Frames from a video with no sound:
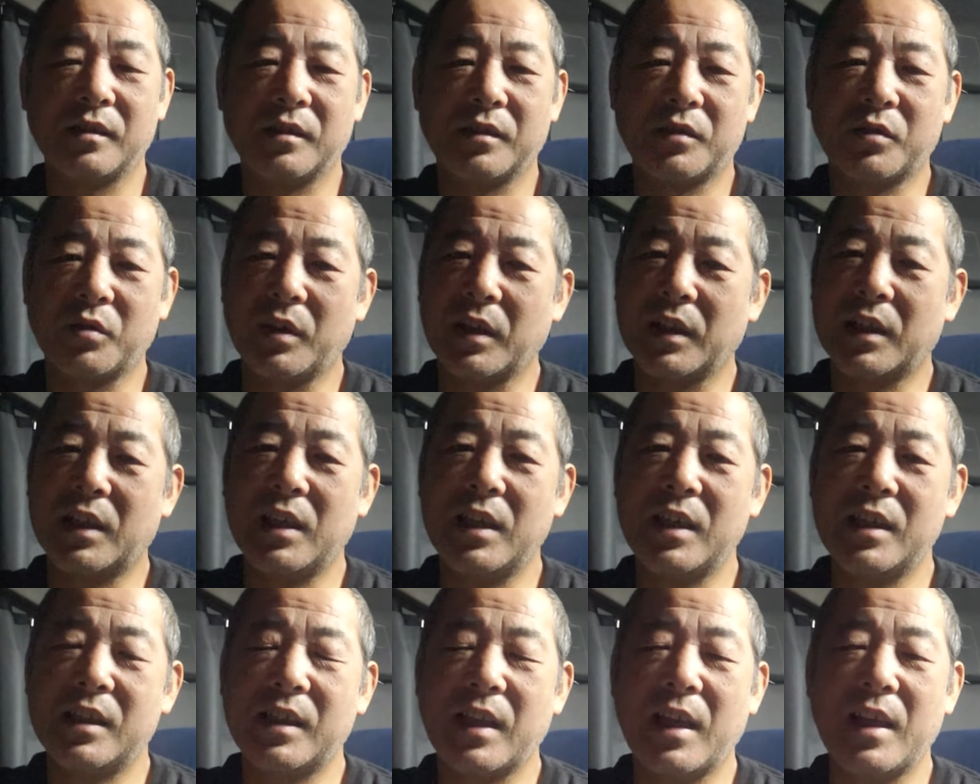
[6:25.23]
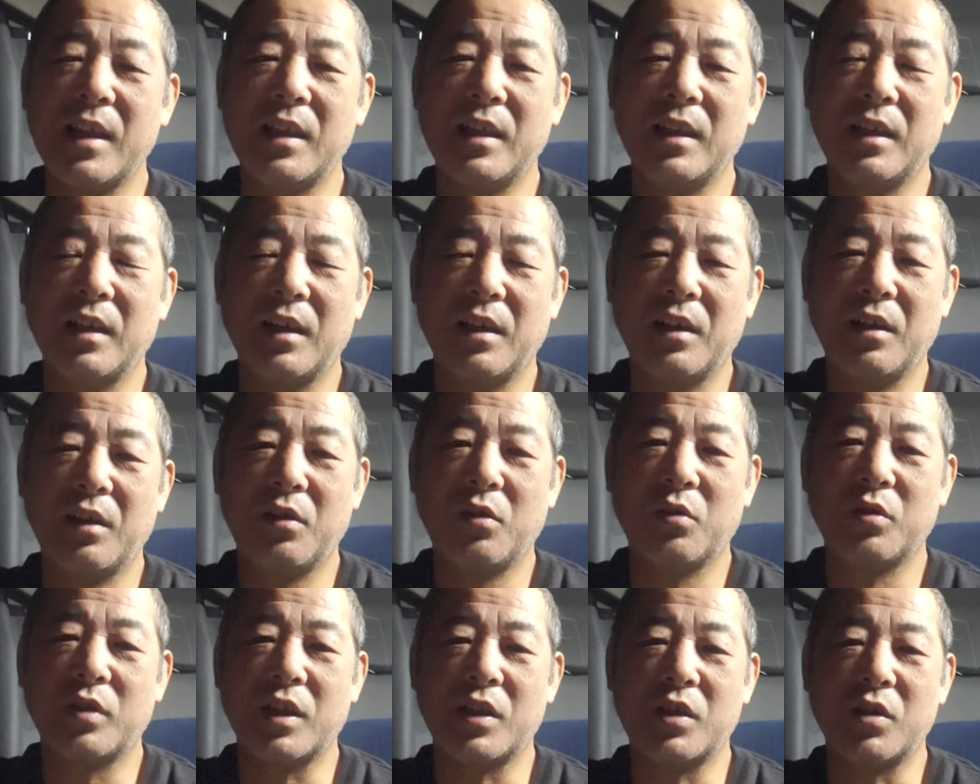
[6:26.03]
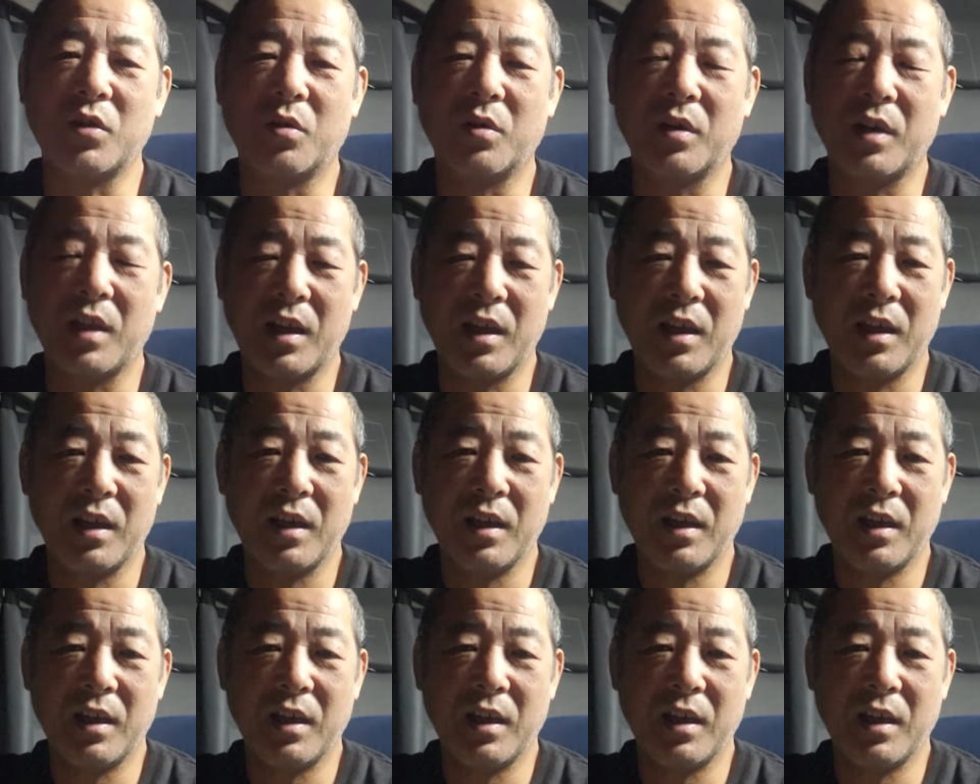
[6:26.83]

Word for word: そんな気にせんのでしょうね。